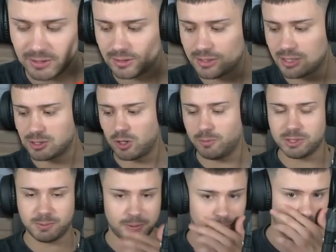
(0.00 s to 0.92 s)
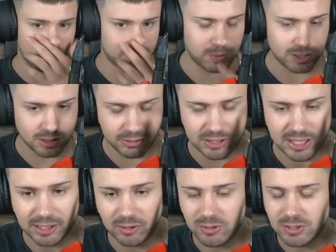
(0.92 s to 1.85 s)
das jetzt? Komme ich beim Hospital
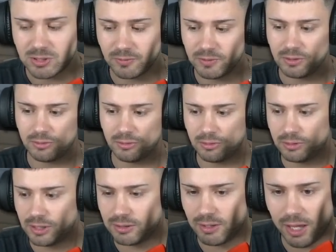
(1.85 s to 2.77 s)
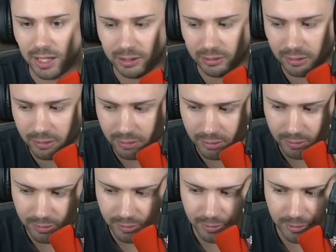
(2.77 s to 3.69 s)
wieder raus, so wie in GTA?
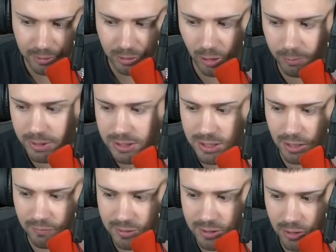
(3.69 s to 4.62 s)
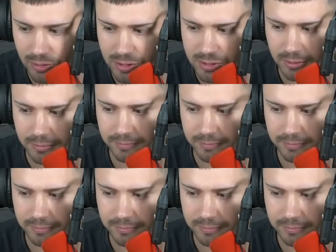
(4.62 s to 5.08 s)
Komme ich jetzt einfach da raus?